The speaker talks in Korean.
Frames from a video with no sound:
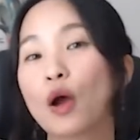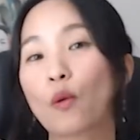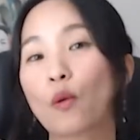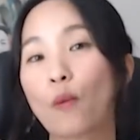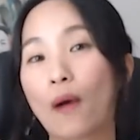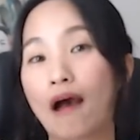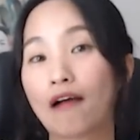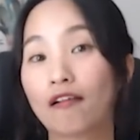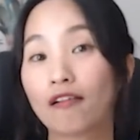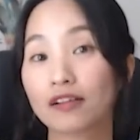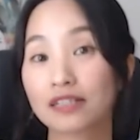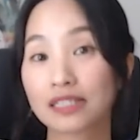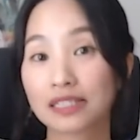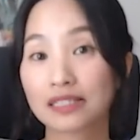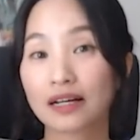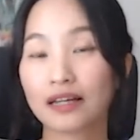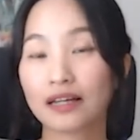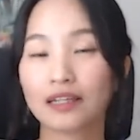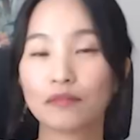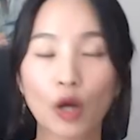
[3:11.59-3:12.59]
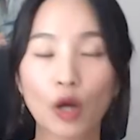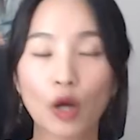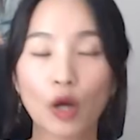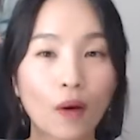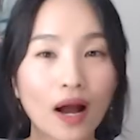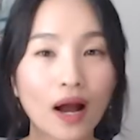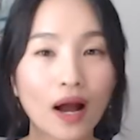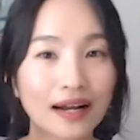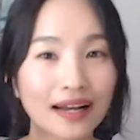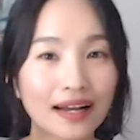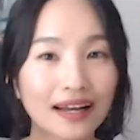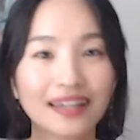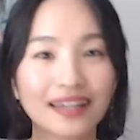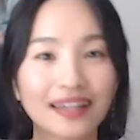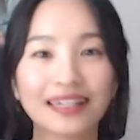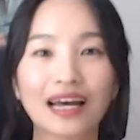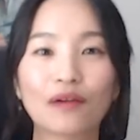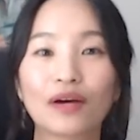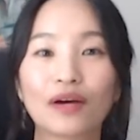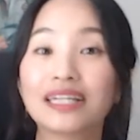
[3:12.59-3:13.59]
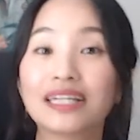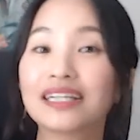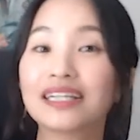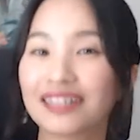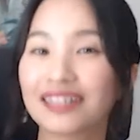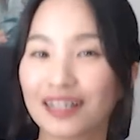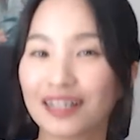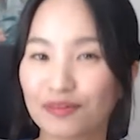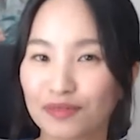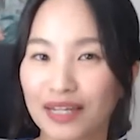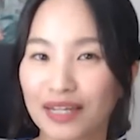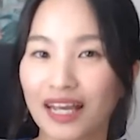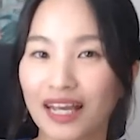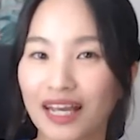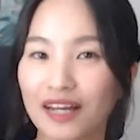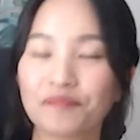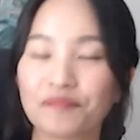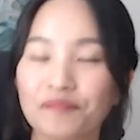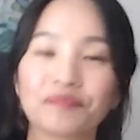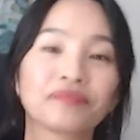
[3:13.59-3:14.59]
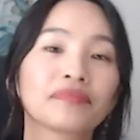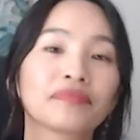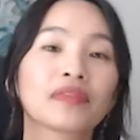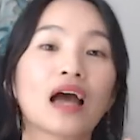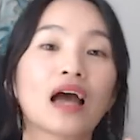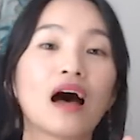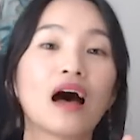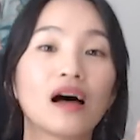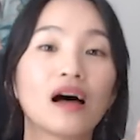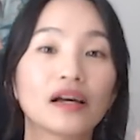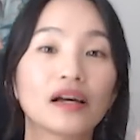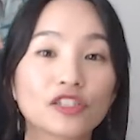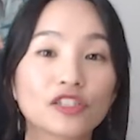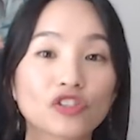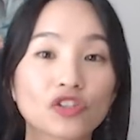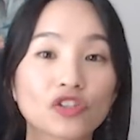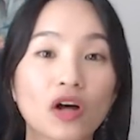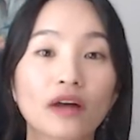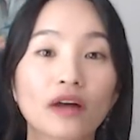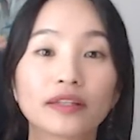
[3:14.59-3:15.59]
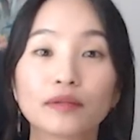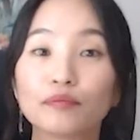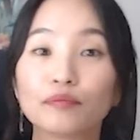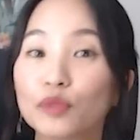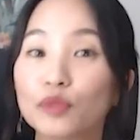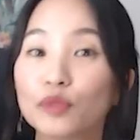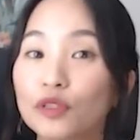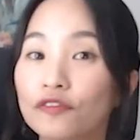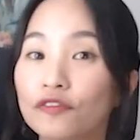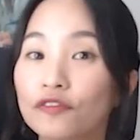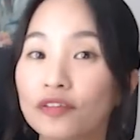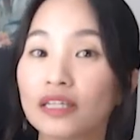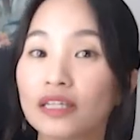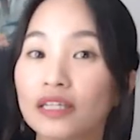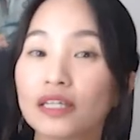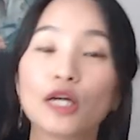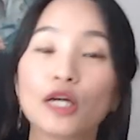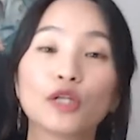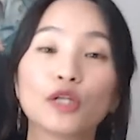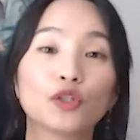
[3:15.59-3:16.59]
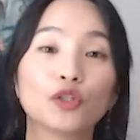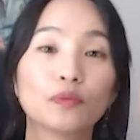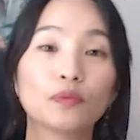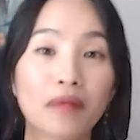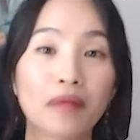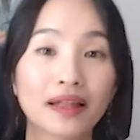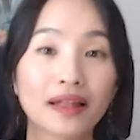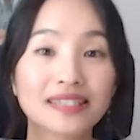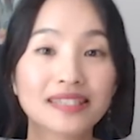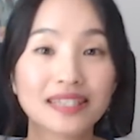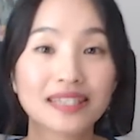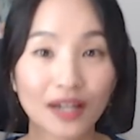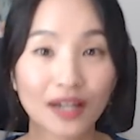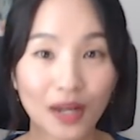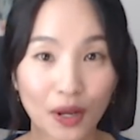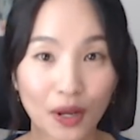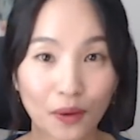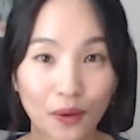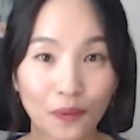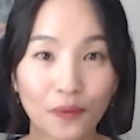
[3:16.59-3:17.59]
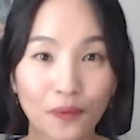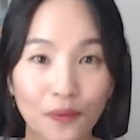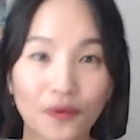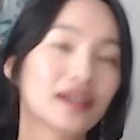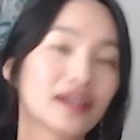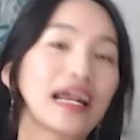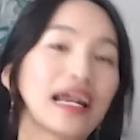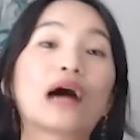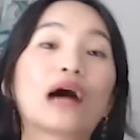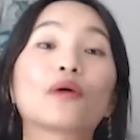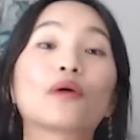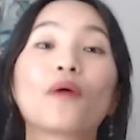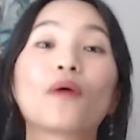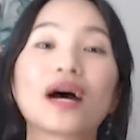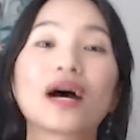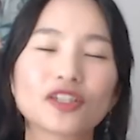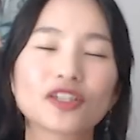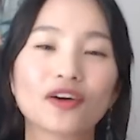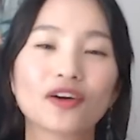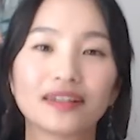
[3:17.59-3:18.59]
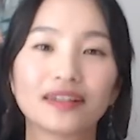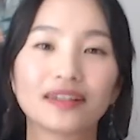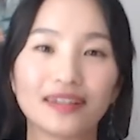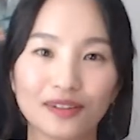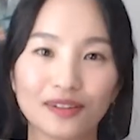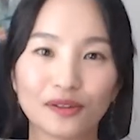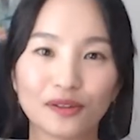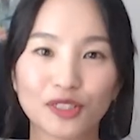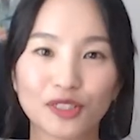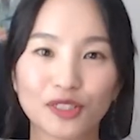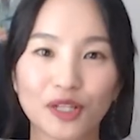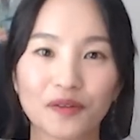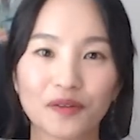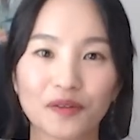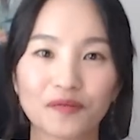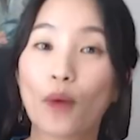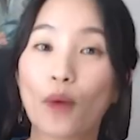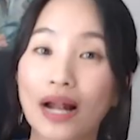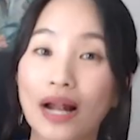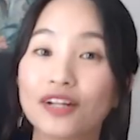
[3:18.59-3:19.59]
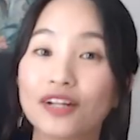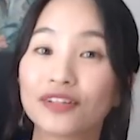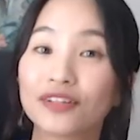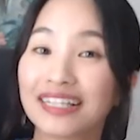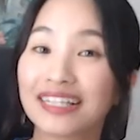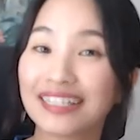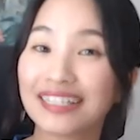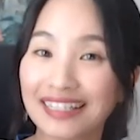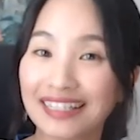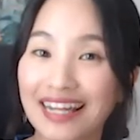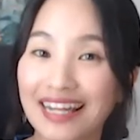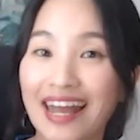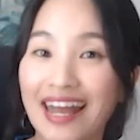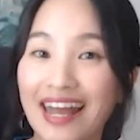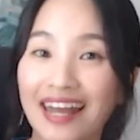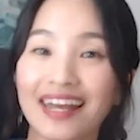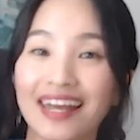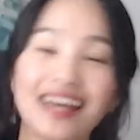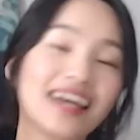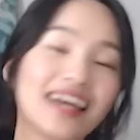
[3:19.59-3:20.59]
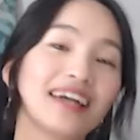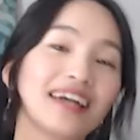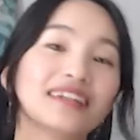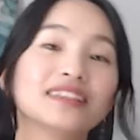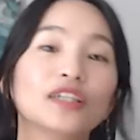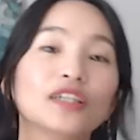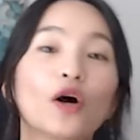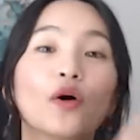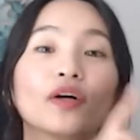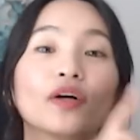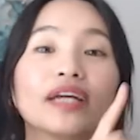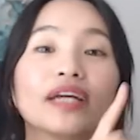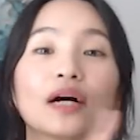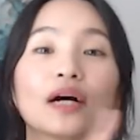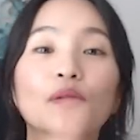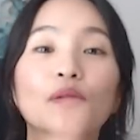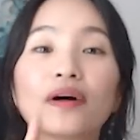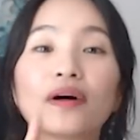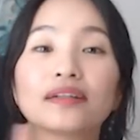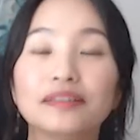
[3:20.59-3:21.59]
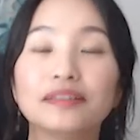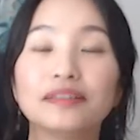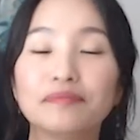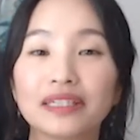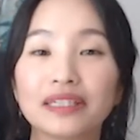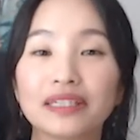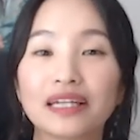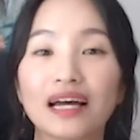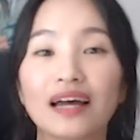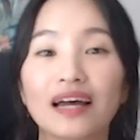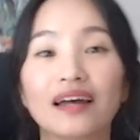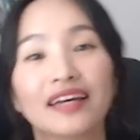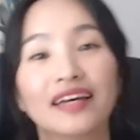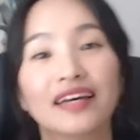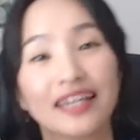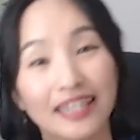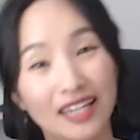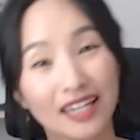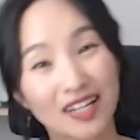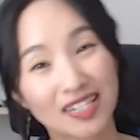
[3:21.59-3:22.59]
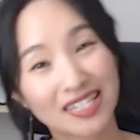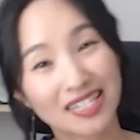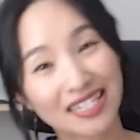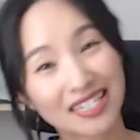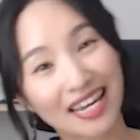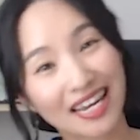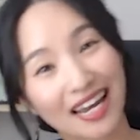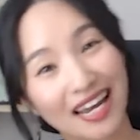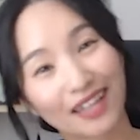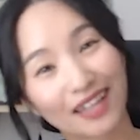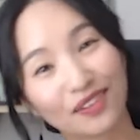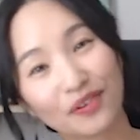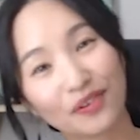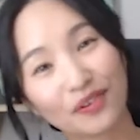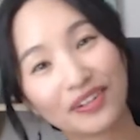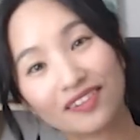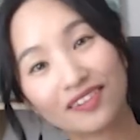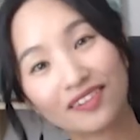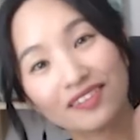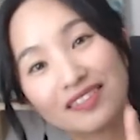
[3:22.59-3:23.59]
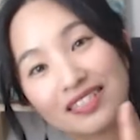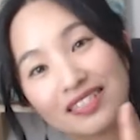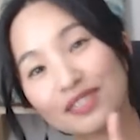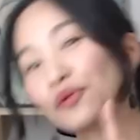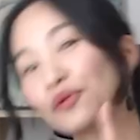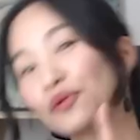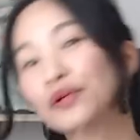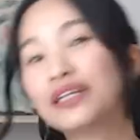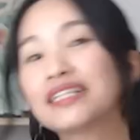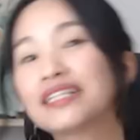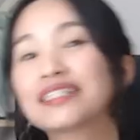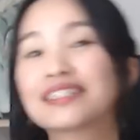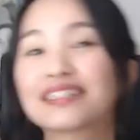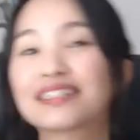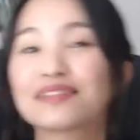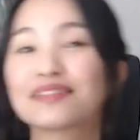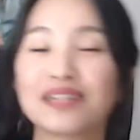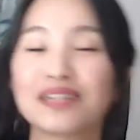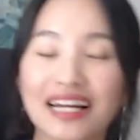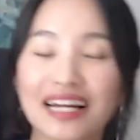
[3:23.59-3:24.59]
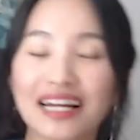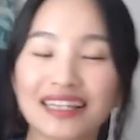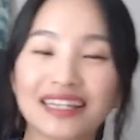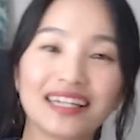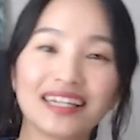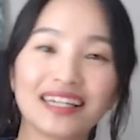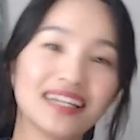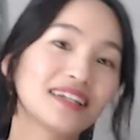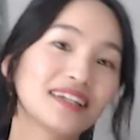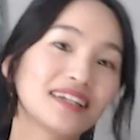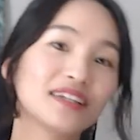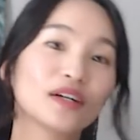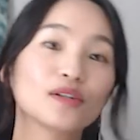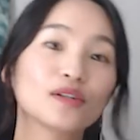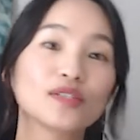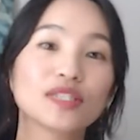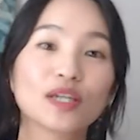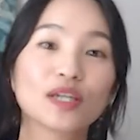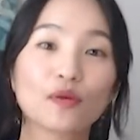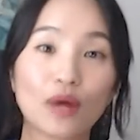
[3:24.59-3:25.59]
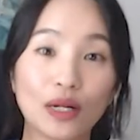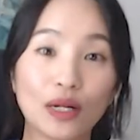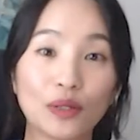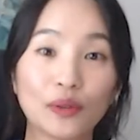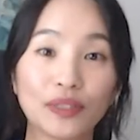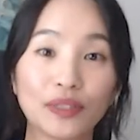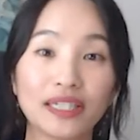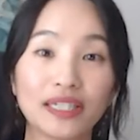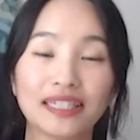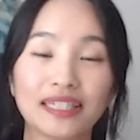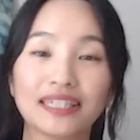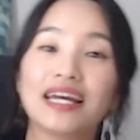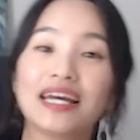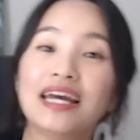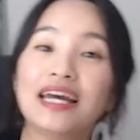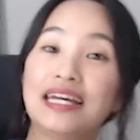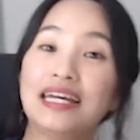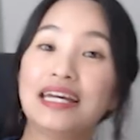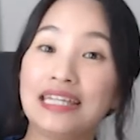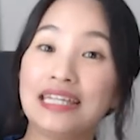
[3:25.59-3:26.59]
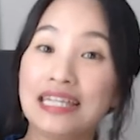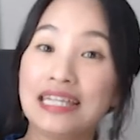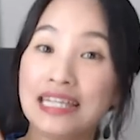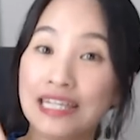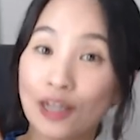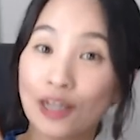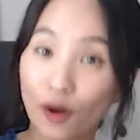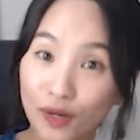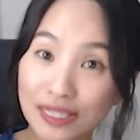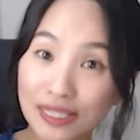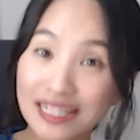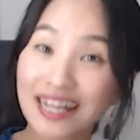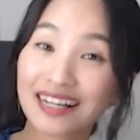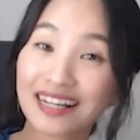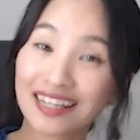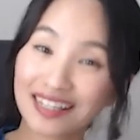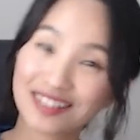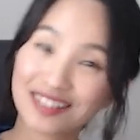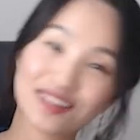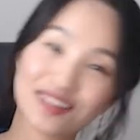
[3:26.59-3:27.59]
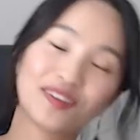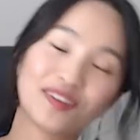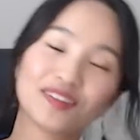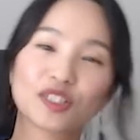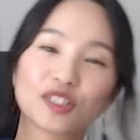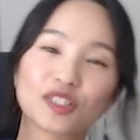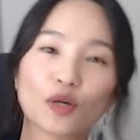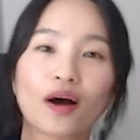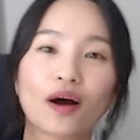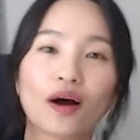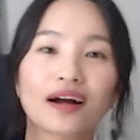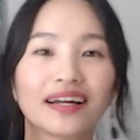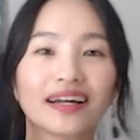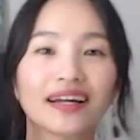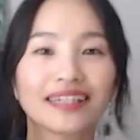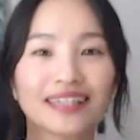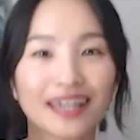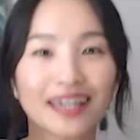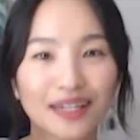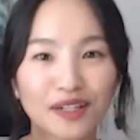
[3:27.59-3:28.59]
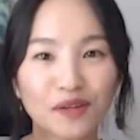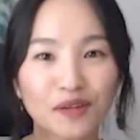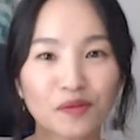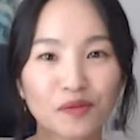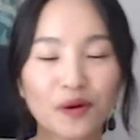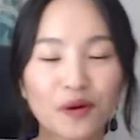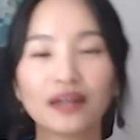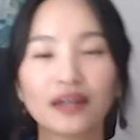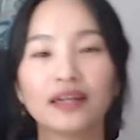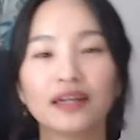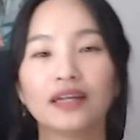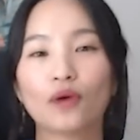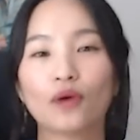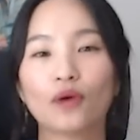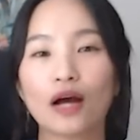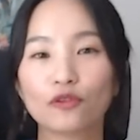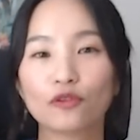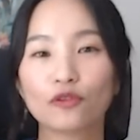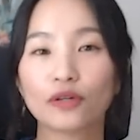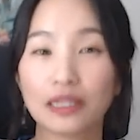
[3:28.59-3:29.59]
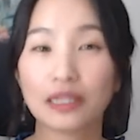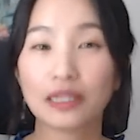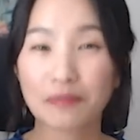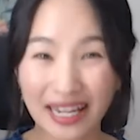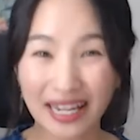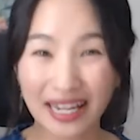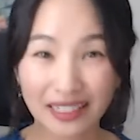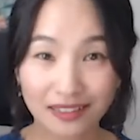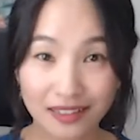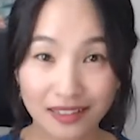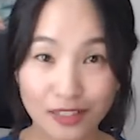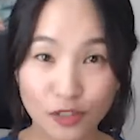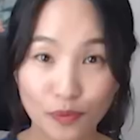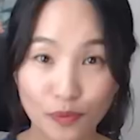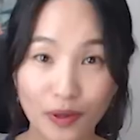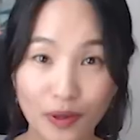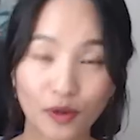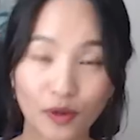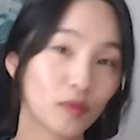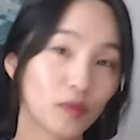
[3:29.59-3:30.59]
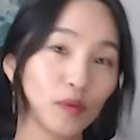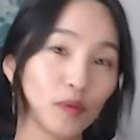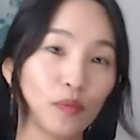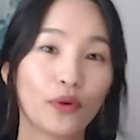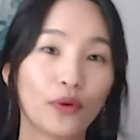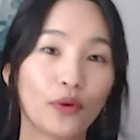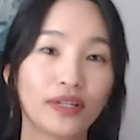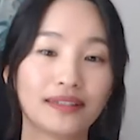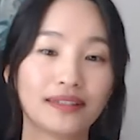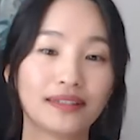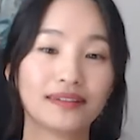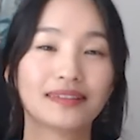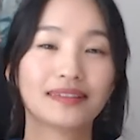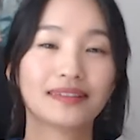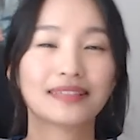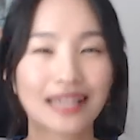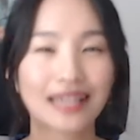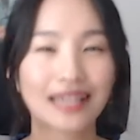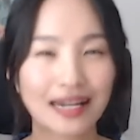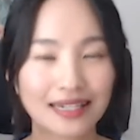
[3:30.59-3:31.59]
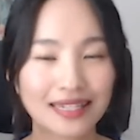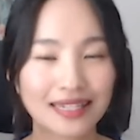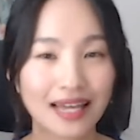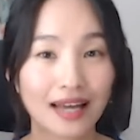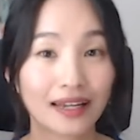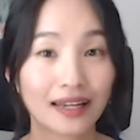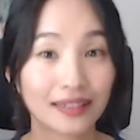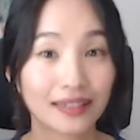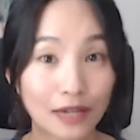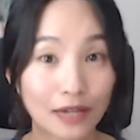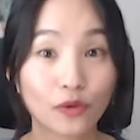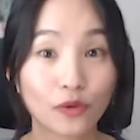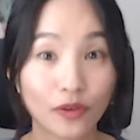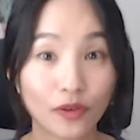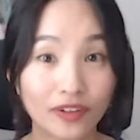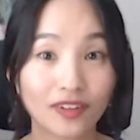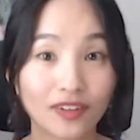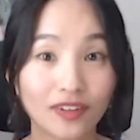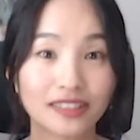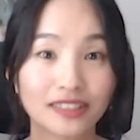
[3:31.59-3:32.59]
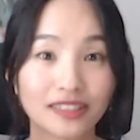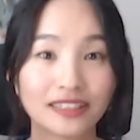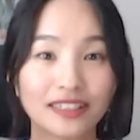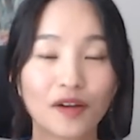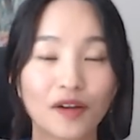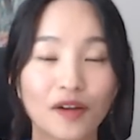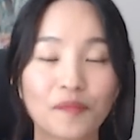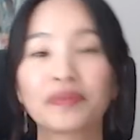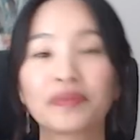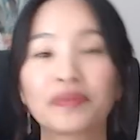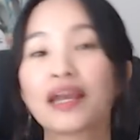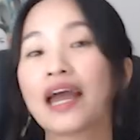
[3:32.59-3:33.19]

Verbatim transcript: 과거 시간이 명확하게 나와 있기 때문에 I saw the movie two months ago 라고 하셔야 되는 거죠. 완료된 일에 그 영향과 의미가 현재에도 이어지고 있음을 나타내는 현재 완료는 이 영상에서 그 정확한 개념과 또 한국인이 많이 틀릴 수밖에 없는 포인트를 상세하게 다루고 있거든요.